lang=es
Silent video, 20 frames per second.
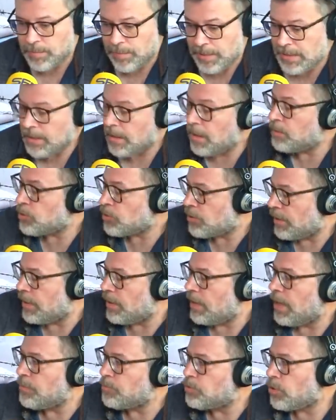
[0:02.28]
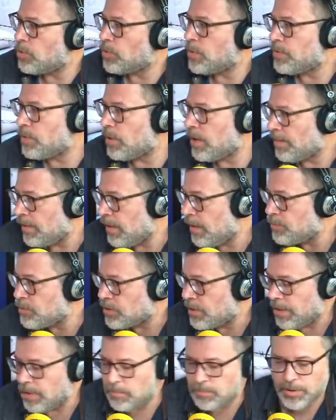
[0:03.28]
comentábamos en el live show cuando lo
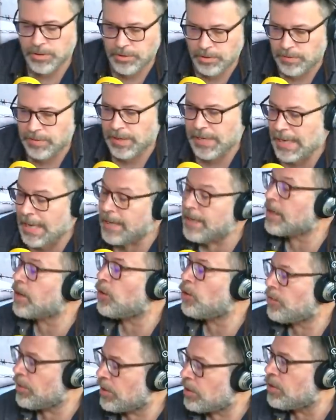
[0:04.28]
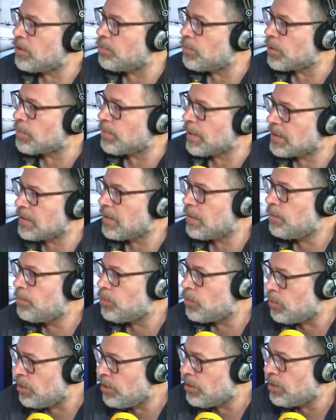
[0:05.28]
hacíamos, que era un momento de gran regocijo por parte del
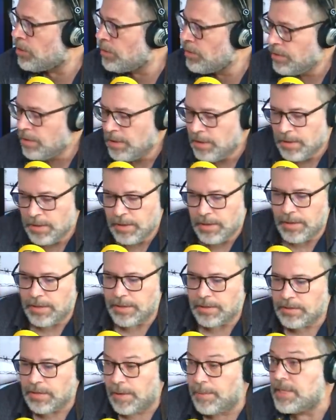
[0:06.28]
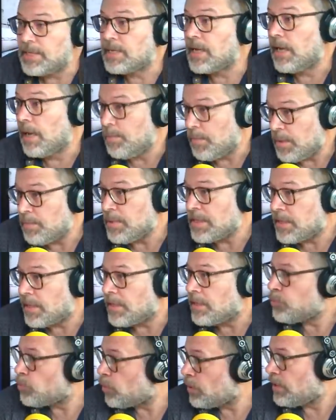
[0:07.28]
público, eh, sabéis que a mí me
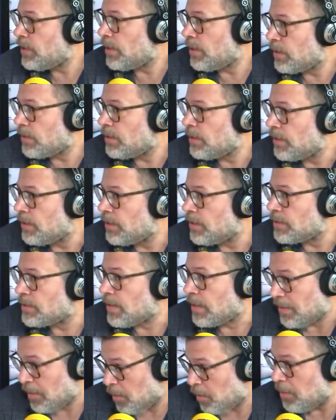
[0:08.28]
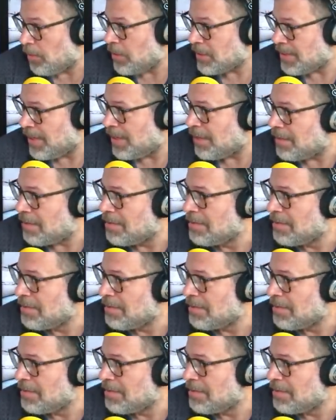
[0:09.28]
sigue en Twitter eh, Santiago Abascal.